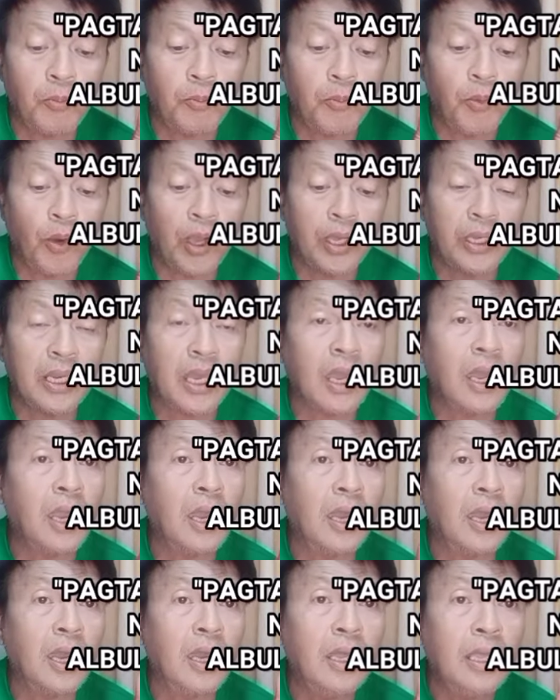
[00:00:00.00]
kung ako po
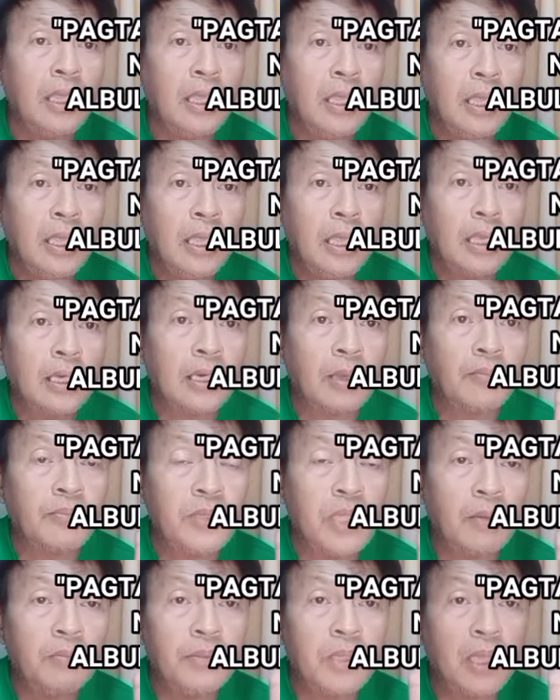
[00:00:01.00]
ay
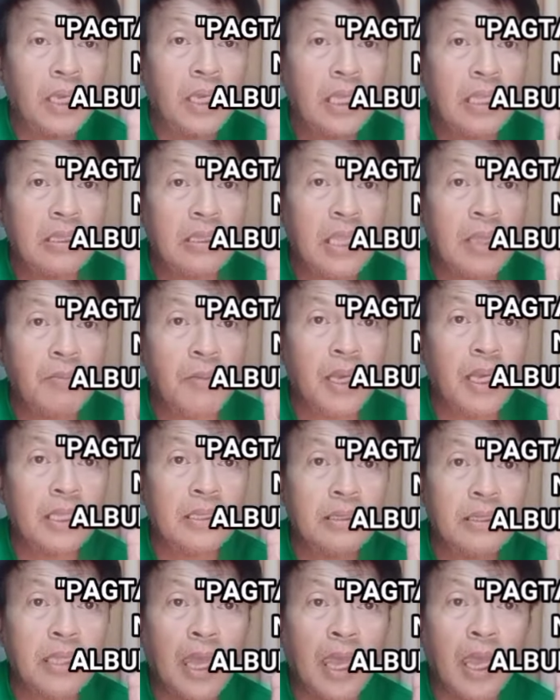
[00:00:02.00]
nakakaramdam ng
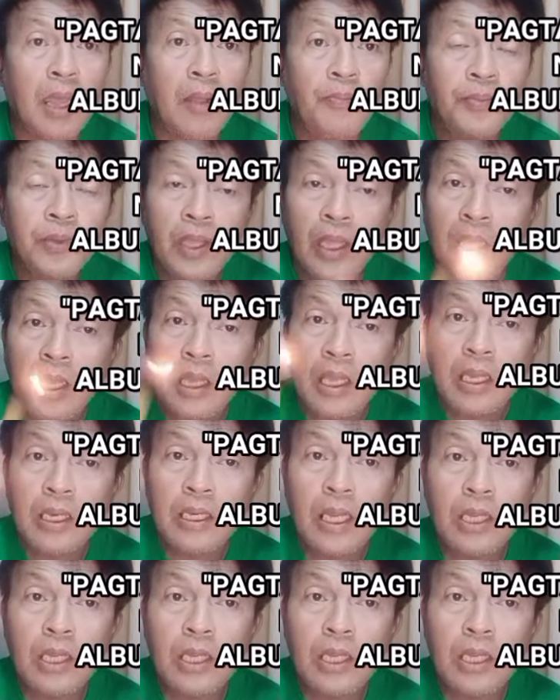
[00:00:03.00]
hindi maganda,